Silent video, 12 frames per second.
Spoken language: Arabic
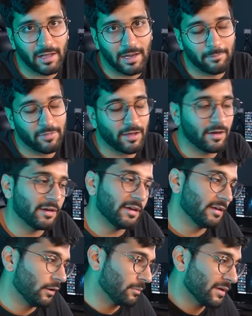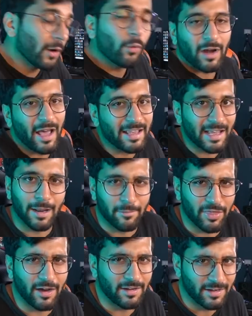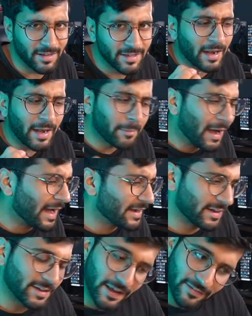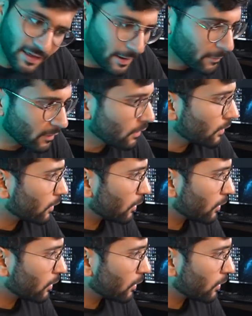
قلم ثاني او بيدور اي قلم ثاني لان ما حد عنده صمغ